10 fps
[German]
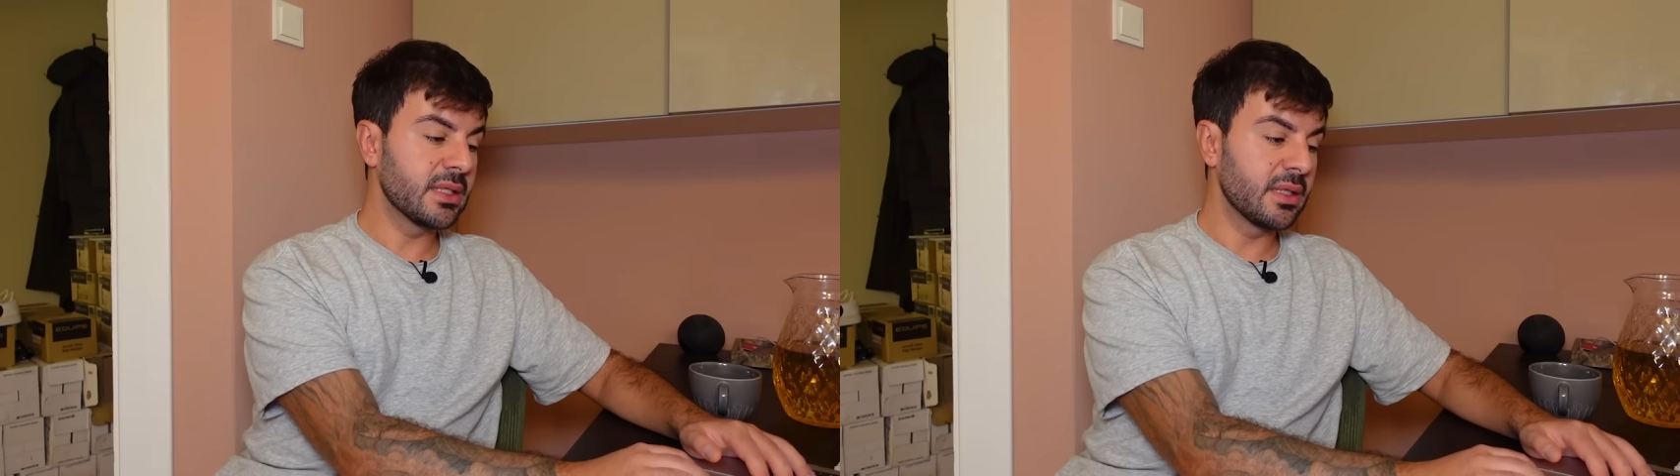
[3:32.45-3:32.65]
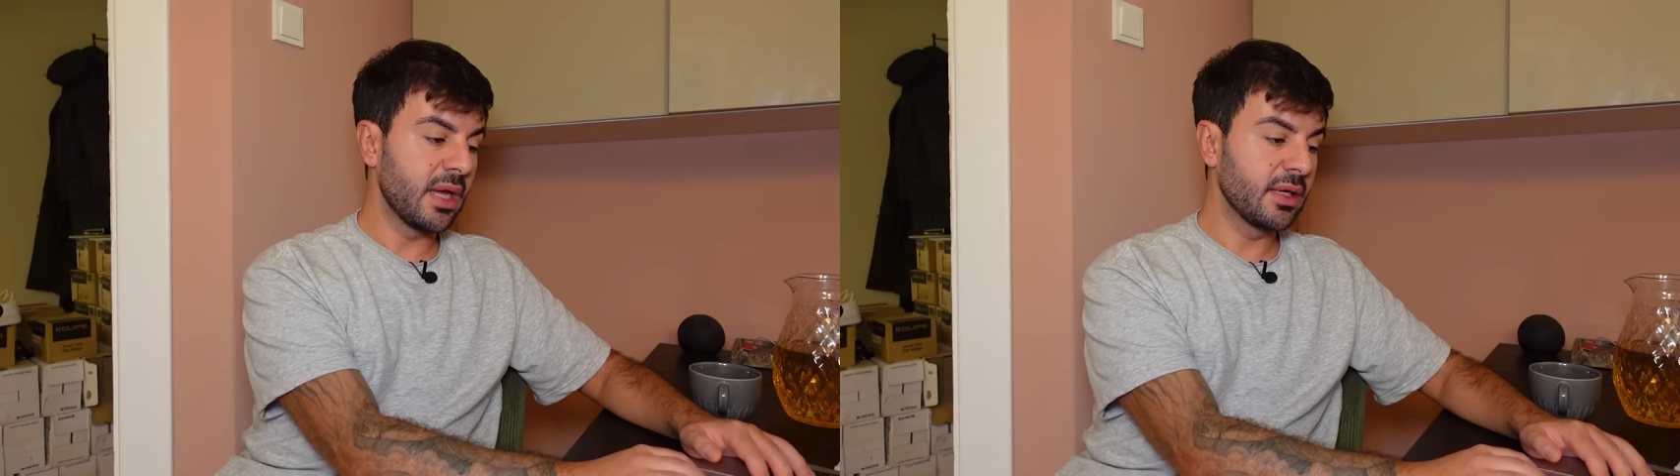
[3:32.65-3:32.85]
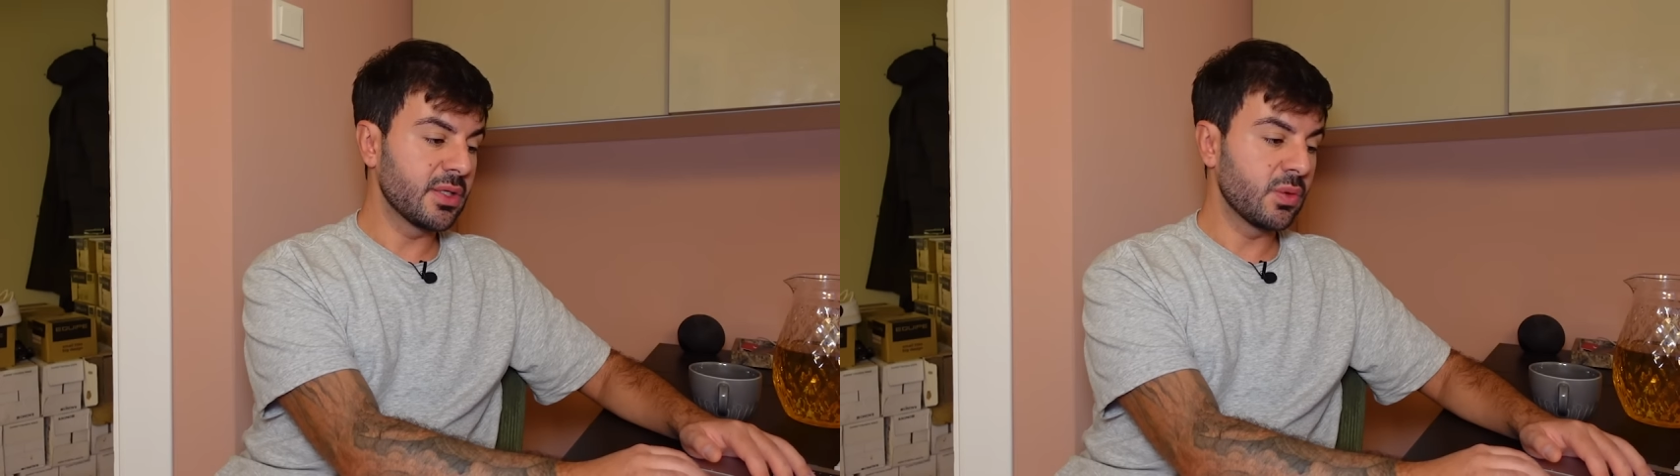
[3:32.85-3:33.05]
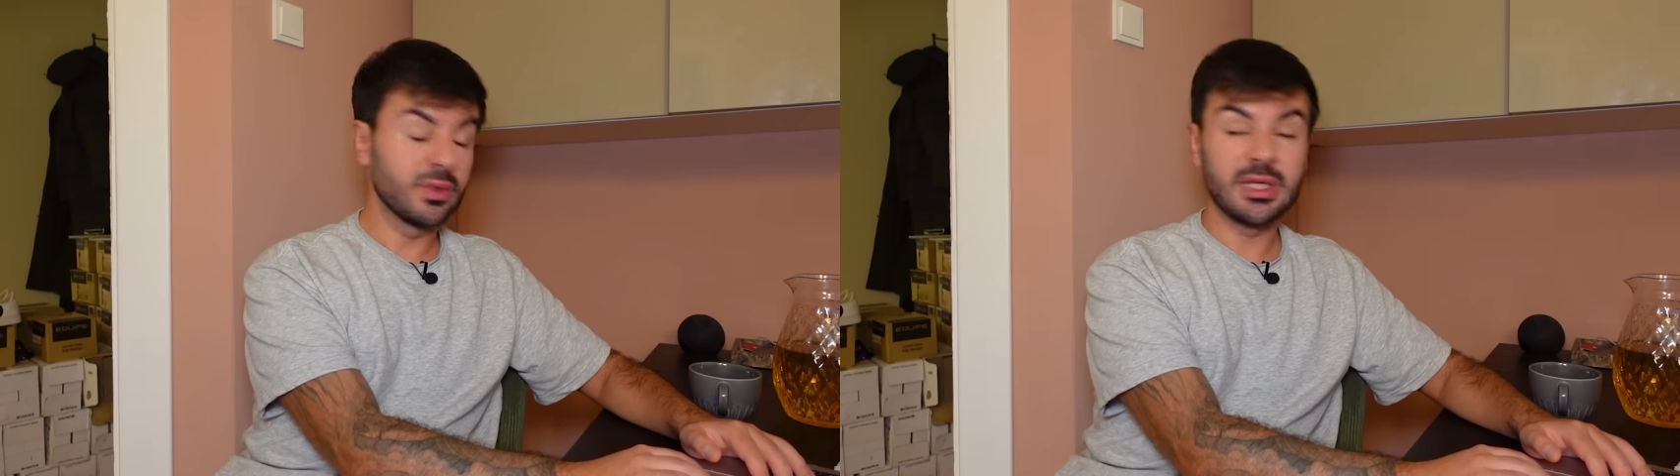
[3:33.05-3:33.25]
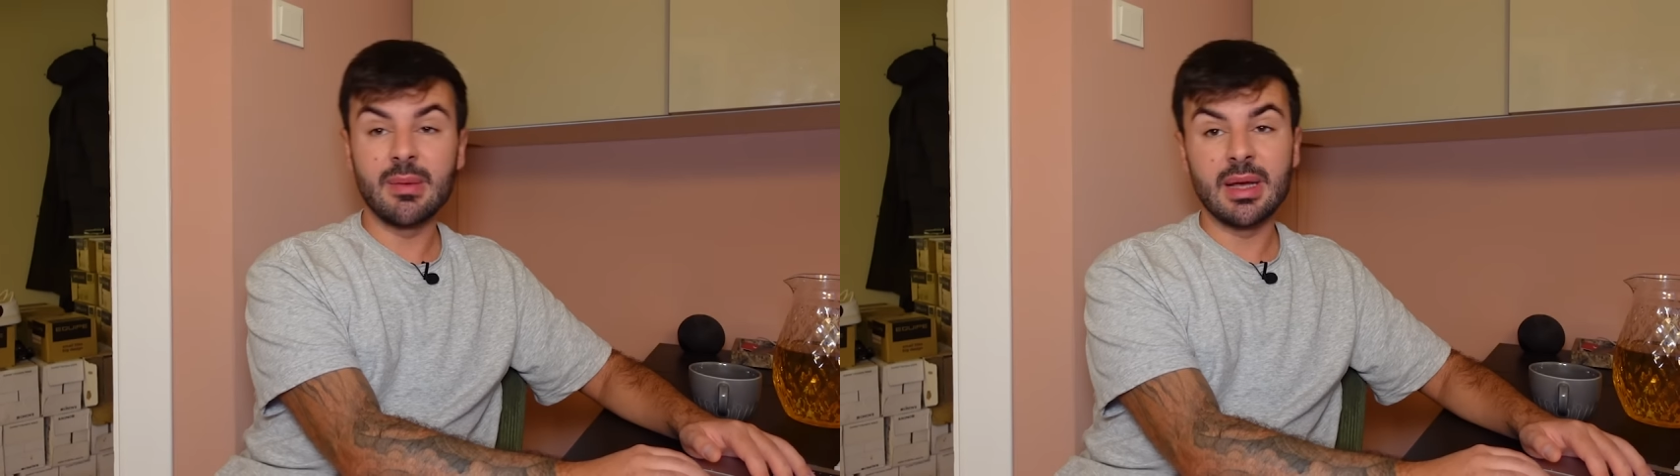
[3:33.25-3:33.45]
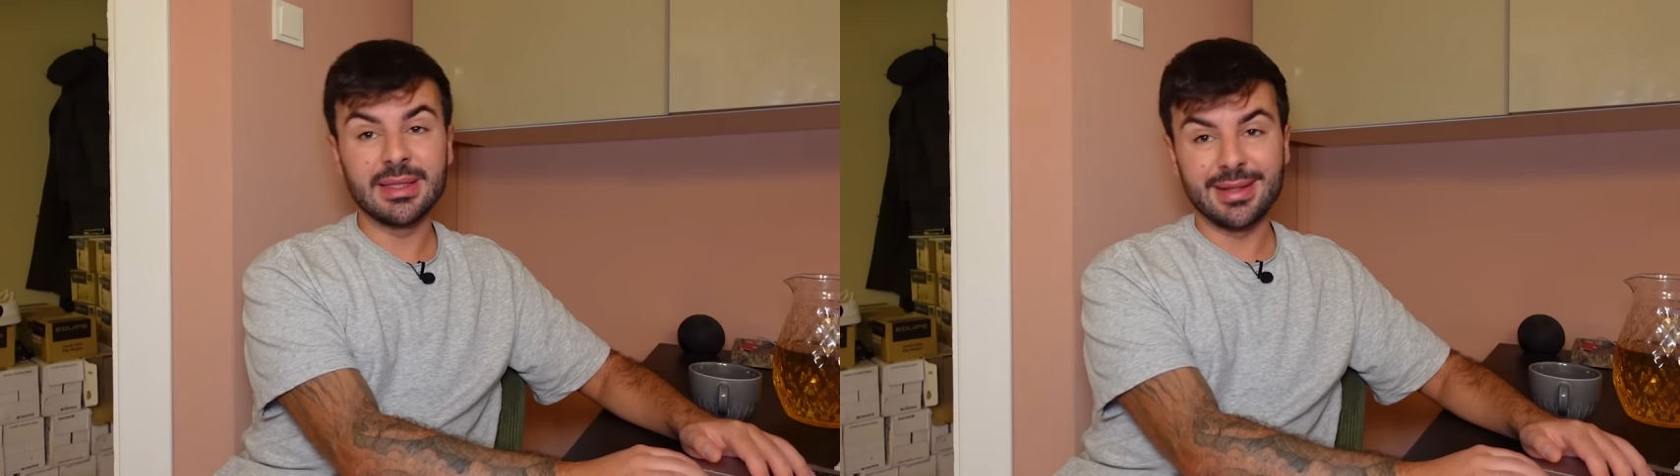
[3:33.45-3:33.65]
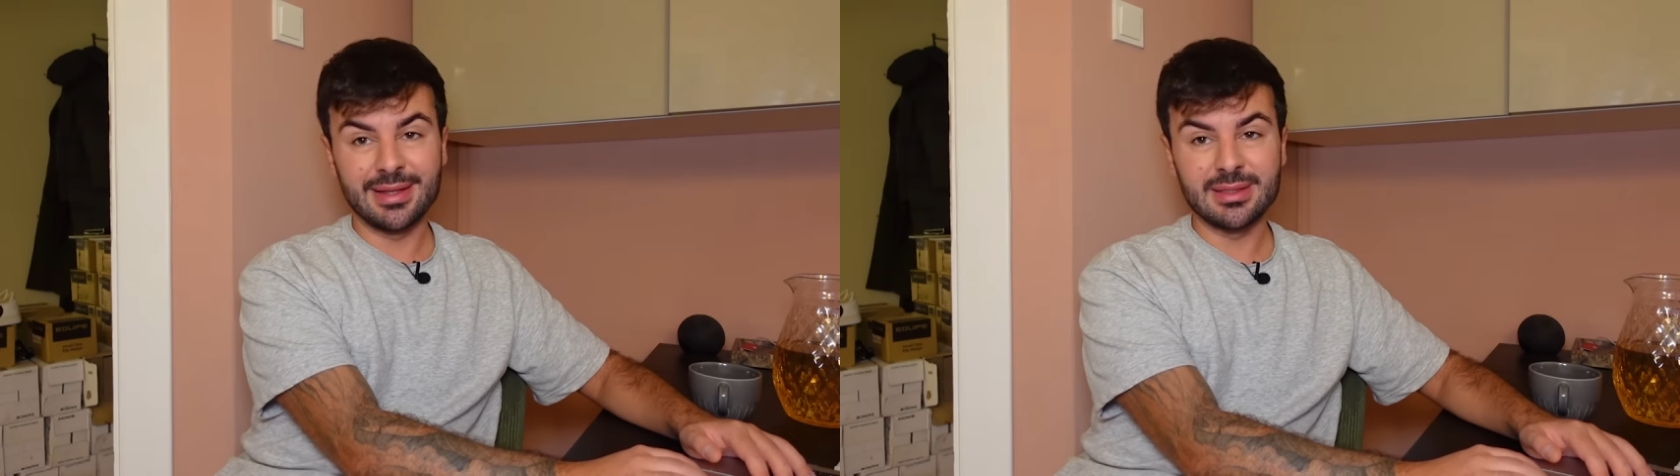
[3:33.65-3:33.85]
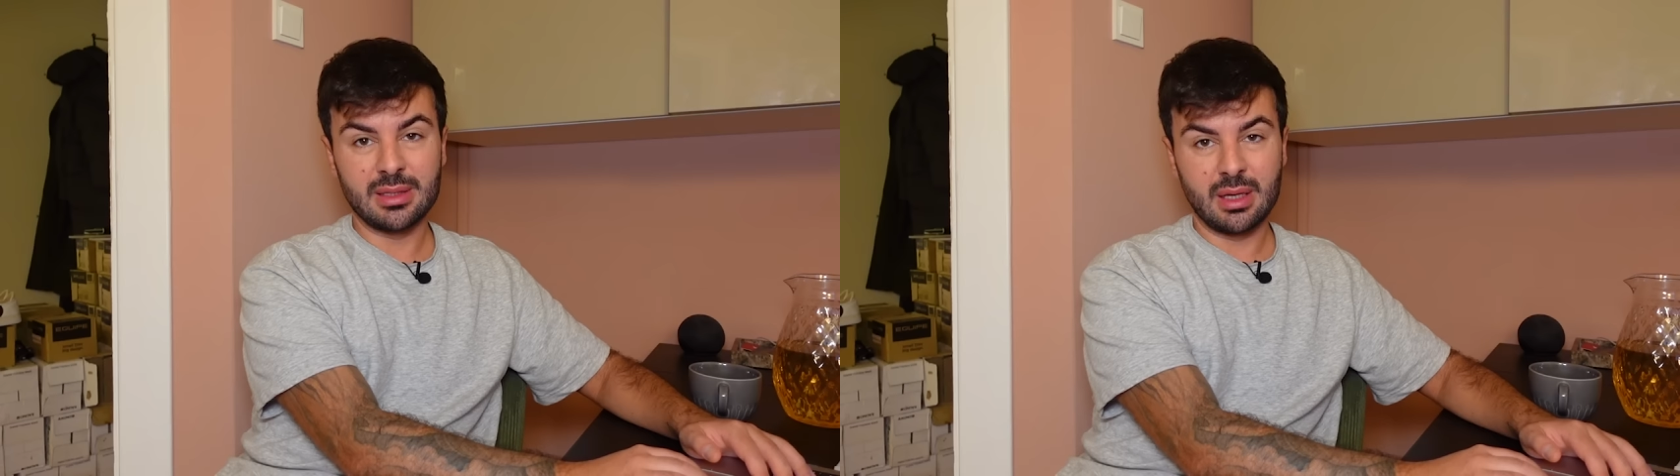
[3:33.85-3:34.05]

sind eingezogen und die haben eine ganz